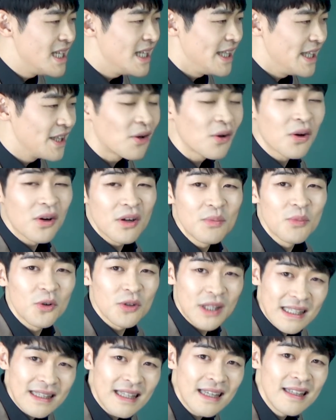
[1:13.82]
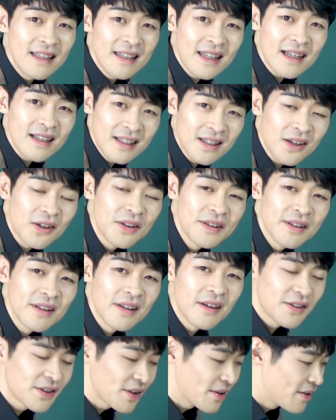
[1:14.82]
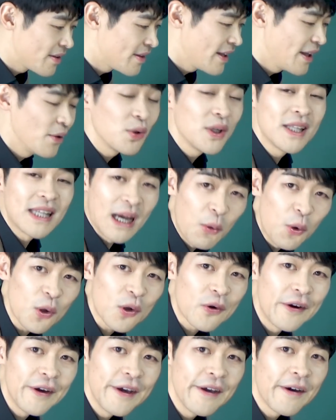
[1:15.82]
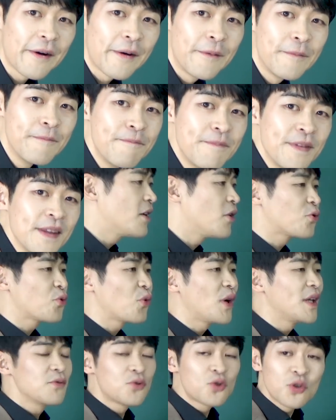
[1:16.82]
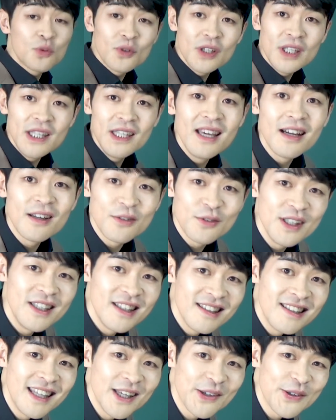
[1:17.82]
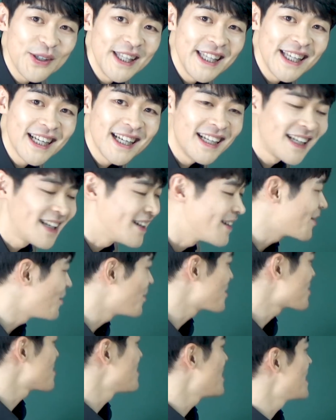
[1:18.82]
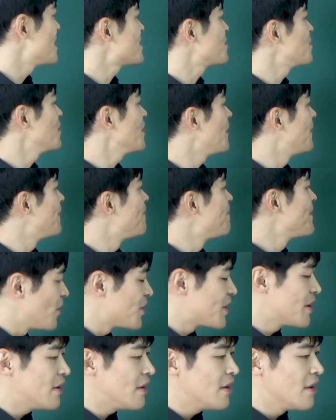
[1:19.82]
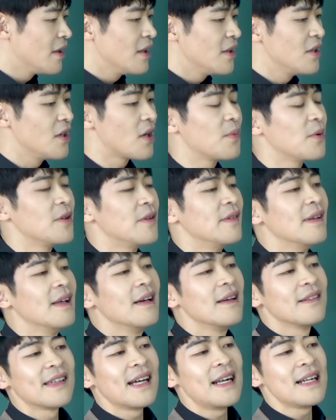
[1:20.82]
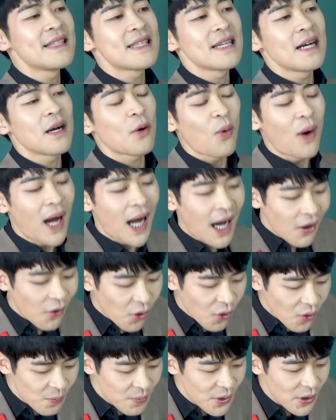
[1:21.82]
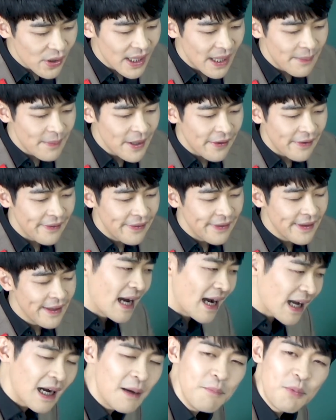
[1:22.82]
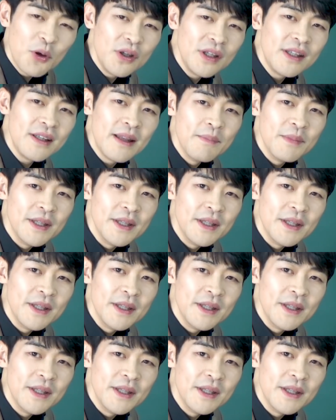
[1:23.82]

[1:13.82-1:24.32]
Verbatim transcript: 진리 이런 거를 뭐 나타낸다 그런 어떤 내용이 나올 거예요. 그것 또한 충분히 이해할 수 있는 내용이니까 걱정 마시고요. 여튼 여러분 살짝 과거로 표현하면 약한 표현이